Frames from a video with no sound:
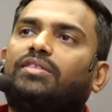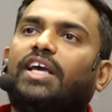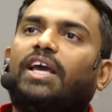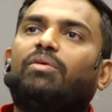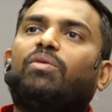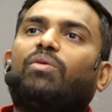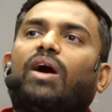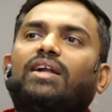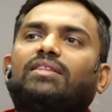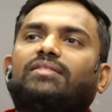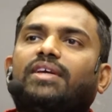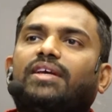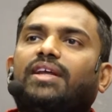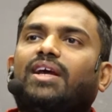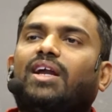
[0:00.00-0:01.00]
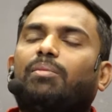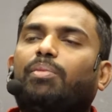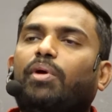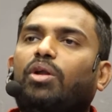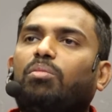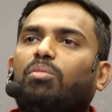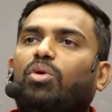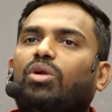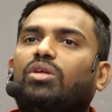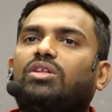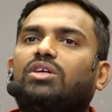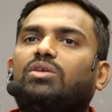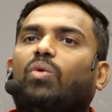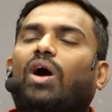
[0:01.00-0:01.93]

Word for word: தேவ வார்த்தையை நீங்கள் பெறும் பொழுது